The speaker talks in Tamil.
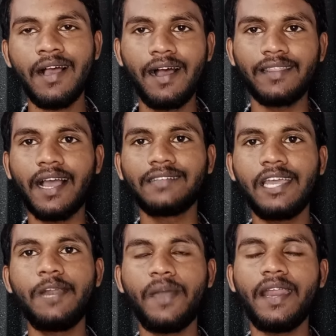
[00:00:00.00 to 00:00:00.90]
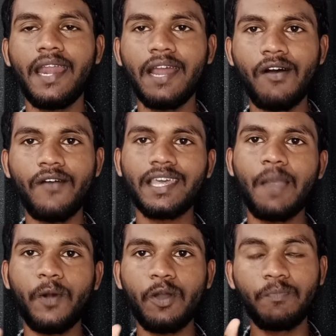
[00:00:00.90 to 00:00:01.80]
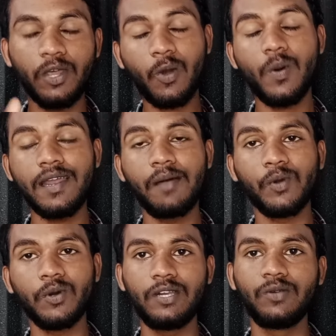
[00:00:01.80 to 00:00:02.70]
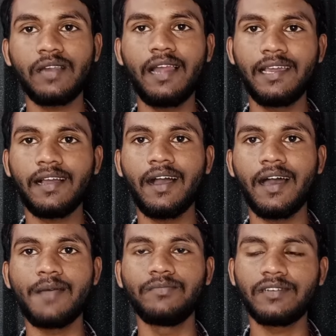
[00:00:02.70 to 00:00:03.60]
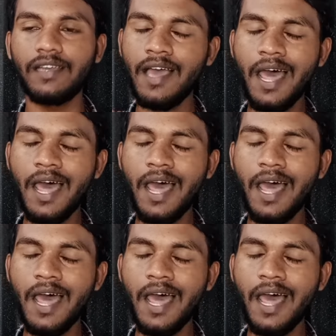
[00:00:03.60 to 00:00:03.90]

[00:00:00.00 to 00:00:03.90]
அந்த கட்சியின் பேர் என்னவா வைக்கப்படும் முதற்கொண்டு நமக்கு வந்து நியூஸ்லாம் லீக் ஆக ஆரம்பிச்சுட்டு